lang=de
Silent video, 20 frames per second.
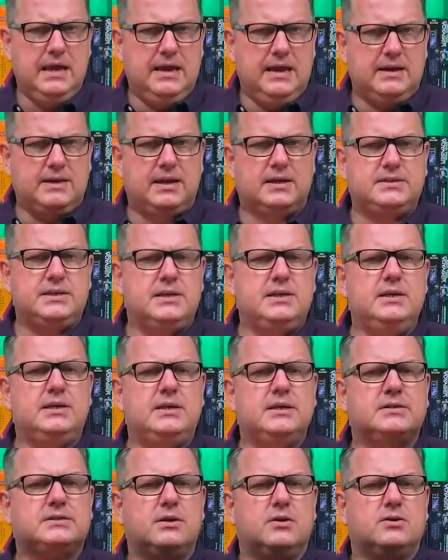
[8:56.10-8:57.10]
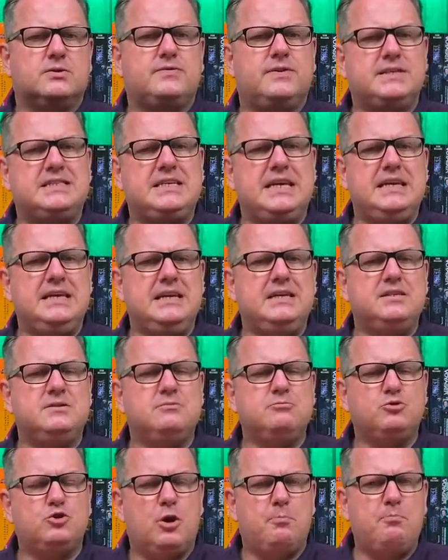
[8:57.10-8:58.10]
Tatsächlich ist er aus Versehen in
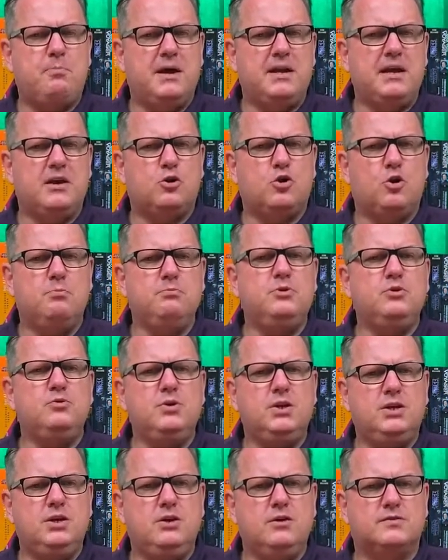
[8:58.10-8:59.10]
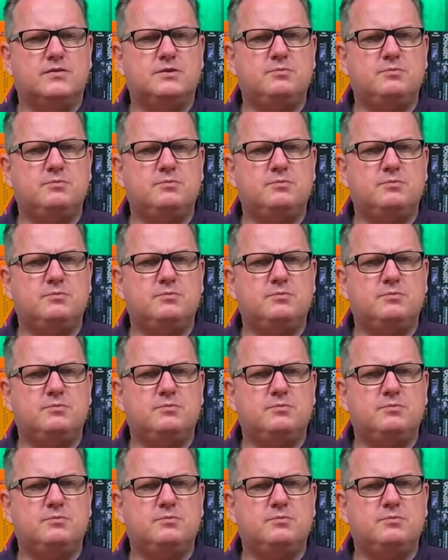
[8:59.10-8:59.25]
diesem Job bei der Community of